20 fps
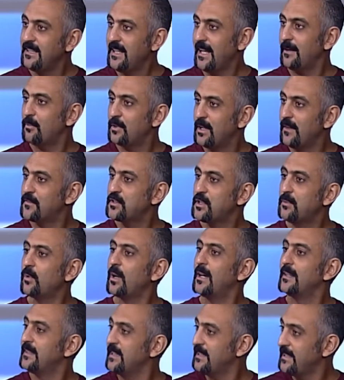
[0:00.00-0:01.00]
يدعموا نفسهم
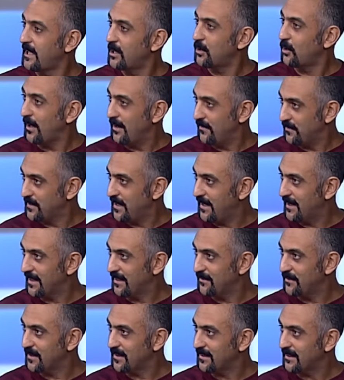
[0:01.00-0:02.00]
قادرين يخلقوا أفكار
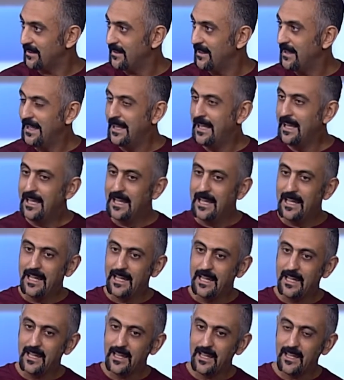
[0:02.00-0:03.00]
على فكرة مم.
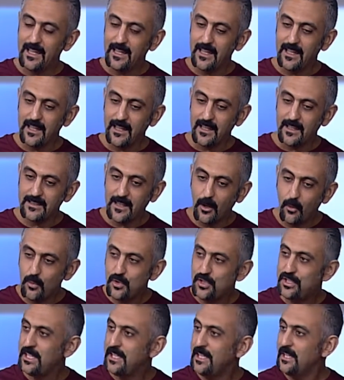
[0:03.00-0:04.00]
آه،
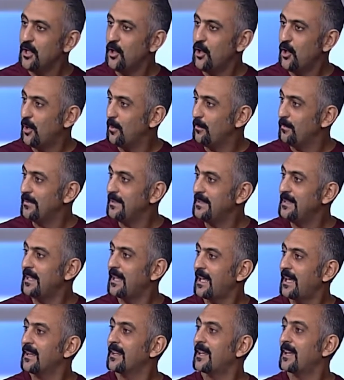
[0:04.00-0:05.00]
توجيههم
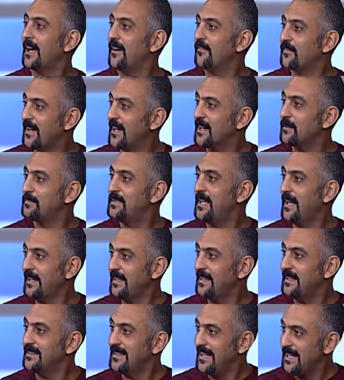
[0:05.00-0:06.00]
لخلق افكار
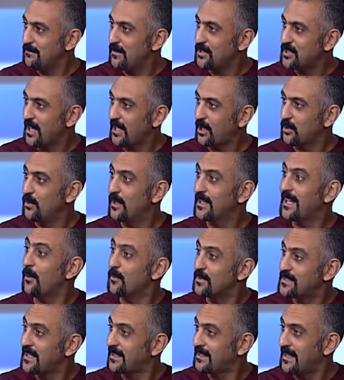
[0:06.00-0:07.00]
ابداعيه تحل مشاكل هناك او
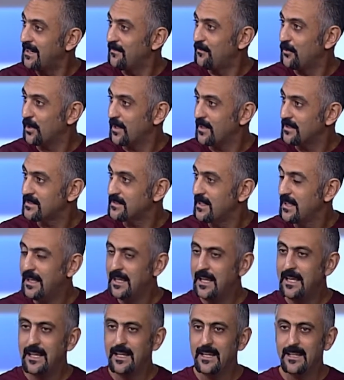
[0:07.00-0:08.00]
استغلال الفرص
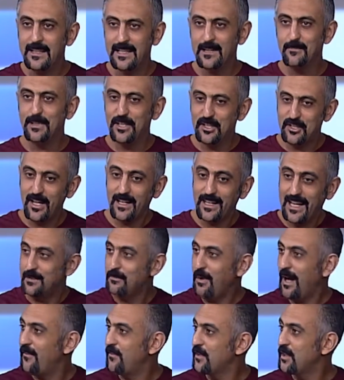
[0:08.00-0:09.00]
يعني بديش احكي على
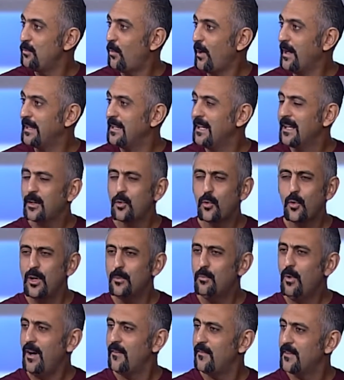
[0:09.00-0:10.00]
محافظه معينه كل
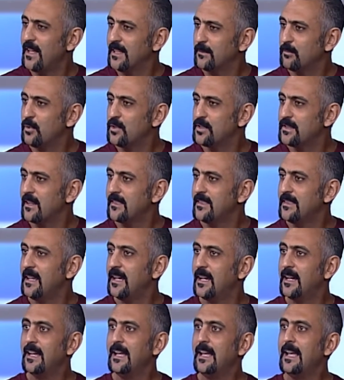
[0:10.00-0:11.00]
محافظات بدون
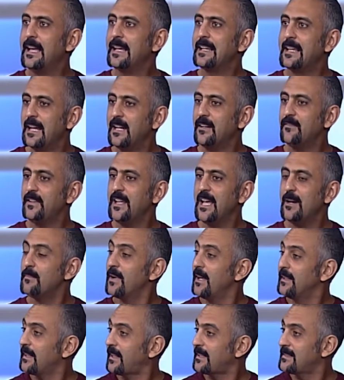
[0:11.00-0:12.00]
استثناء كان فيها
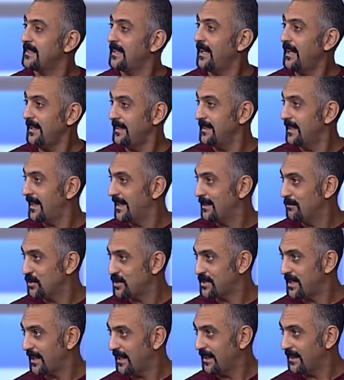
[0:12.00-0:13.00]
مناطق سياحيه غير
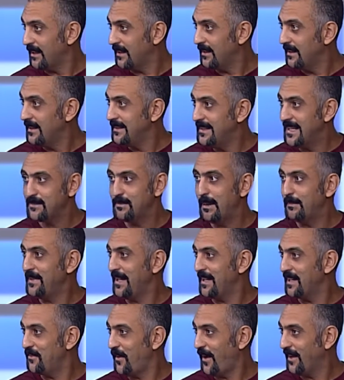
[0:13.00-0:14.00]
مستغله آه. ناس ما
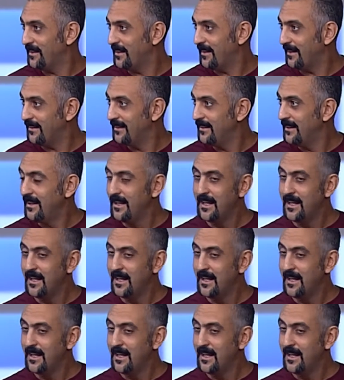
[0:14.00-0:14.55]
بتعرف عنها